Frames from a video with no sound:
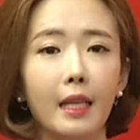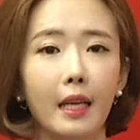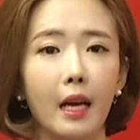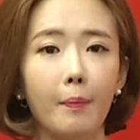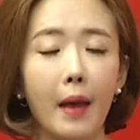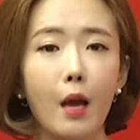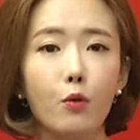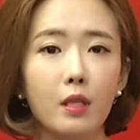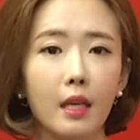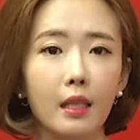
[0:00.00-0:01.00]
아니라
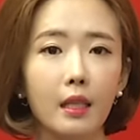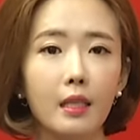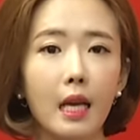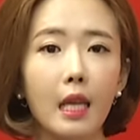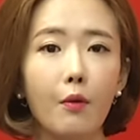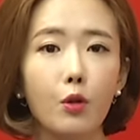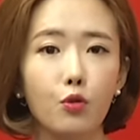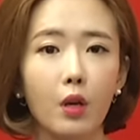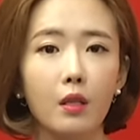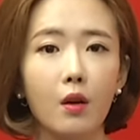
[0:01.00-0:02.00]
배우자 등 세대원
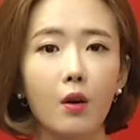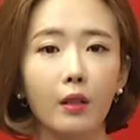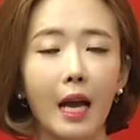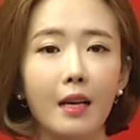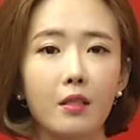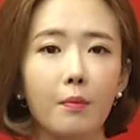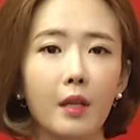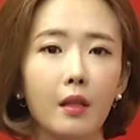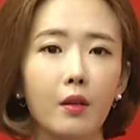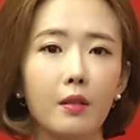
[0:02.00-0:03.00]
중에서
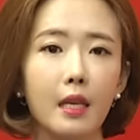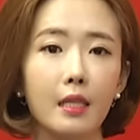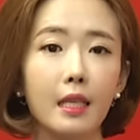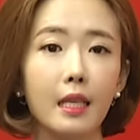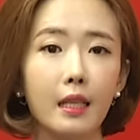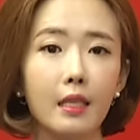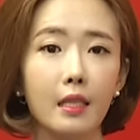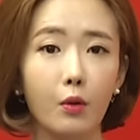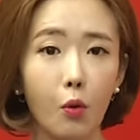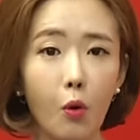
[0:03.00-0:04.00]
당첨됐던 사실이
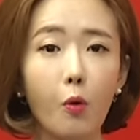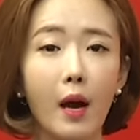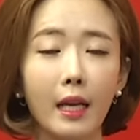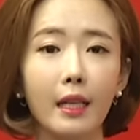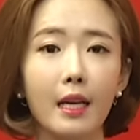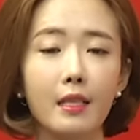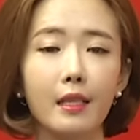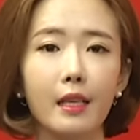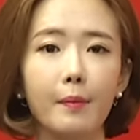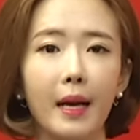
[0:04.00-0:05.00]
있는지 꼭
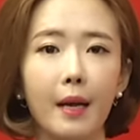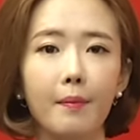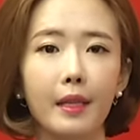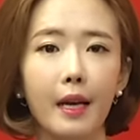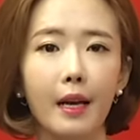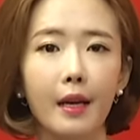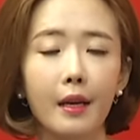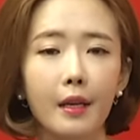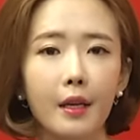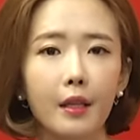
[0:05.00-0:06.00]
확인하시길 바랍니다.
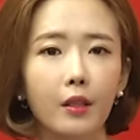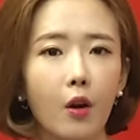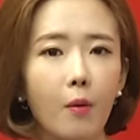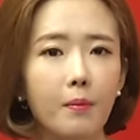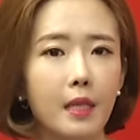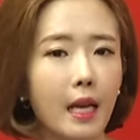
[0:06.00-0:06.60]
그럼